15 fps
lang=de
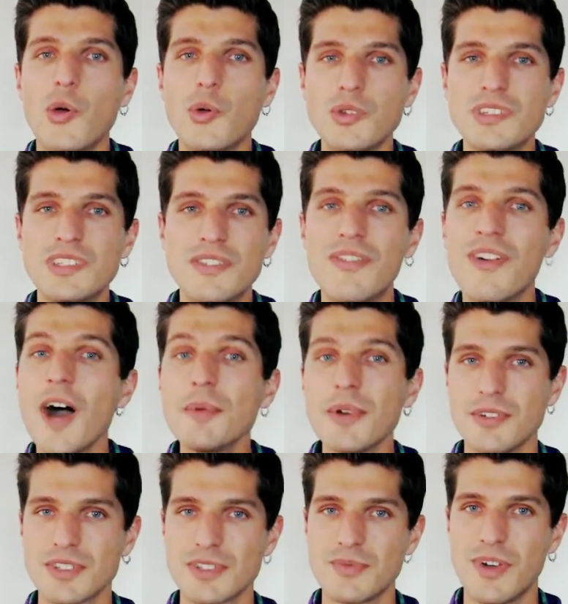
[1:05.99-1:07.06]
Und die
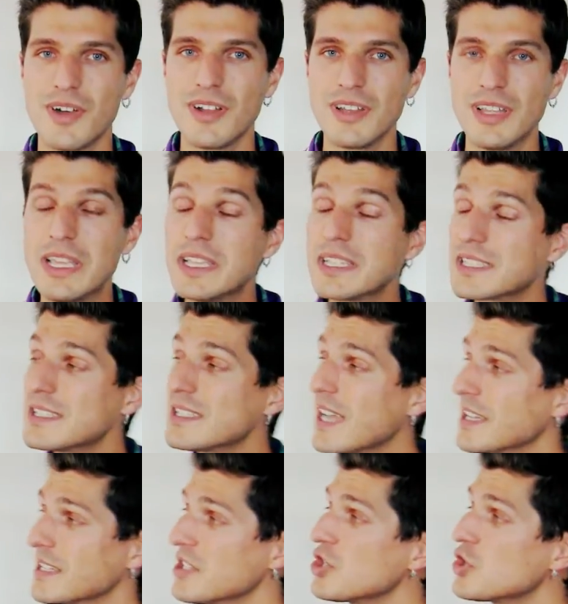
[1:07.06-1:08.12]
Farbauswahl sind
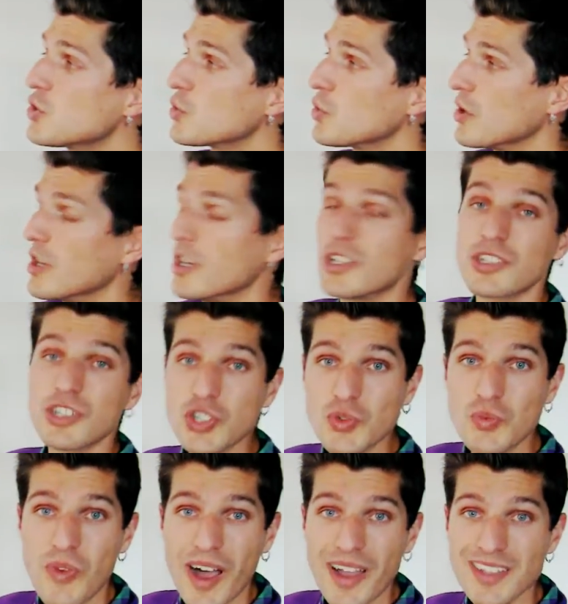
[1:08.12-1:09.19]
halt nicht nur
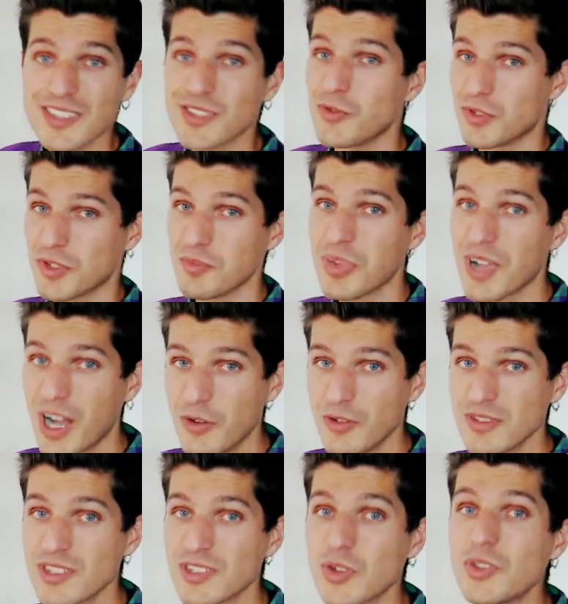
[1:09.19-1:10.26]
schwarz oder
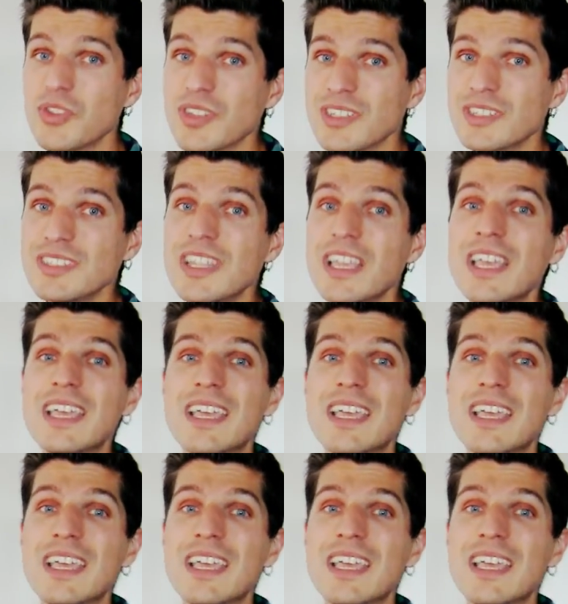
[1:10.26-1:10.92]
braun, sondern